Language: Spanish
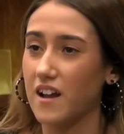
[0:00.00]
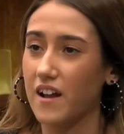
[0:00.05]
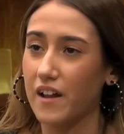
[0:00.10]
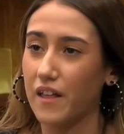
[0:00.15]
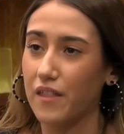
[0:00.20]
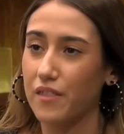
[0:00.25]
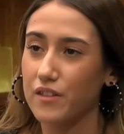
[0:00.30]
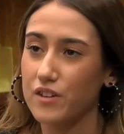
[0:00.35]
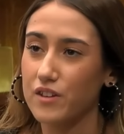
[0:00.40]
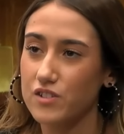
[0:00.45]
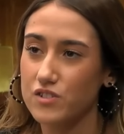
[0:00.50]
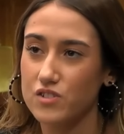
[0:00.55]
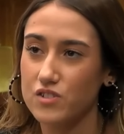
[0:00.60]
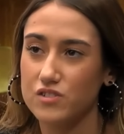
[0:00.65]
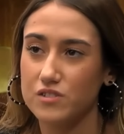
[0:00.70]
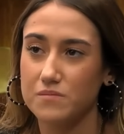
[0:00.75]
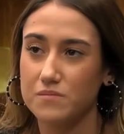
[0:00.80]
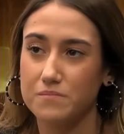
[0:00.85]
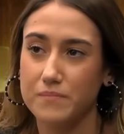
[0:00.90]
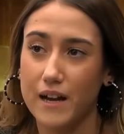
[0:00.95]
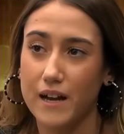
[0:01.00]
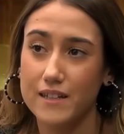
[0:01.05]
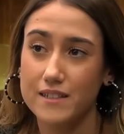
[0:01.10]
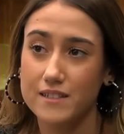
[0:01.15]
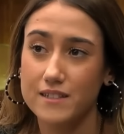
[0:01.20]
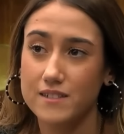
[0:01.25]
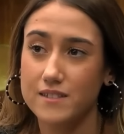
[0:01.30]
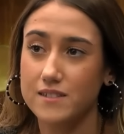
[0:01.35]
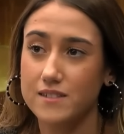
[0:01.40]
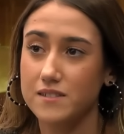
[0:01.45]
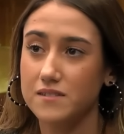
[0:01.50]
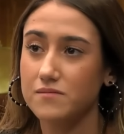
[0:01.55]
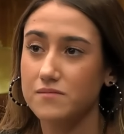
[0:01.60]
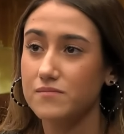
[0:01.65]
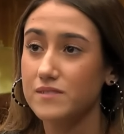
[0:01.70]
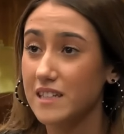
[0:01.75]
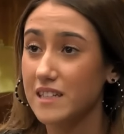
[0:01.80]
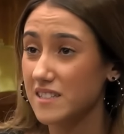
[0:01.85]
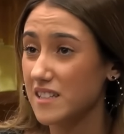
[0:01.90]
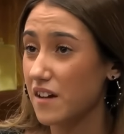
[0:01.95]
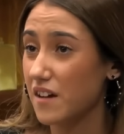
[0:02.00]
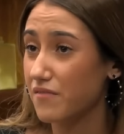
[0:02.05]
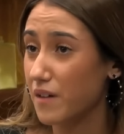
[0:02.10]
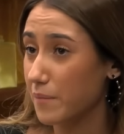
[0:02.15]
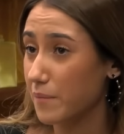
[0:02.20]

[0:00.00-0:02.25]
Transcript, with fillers: sea gracioso, simpático, que sea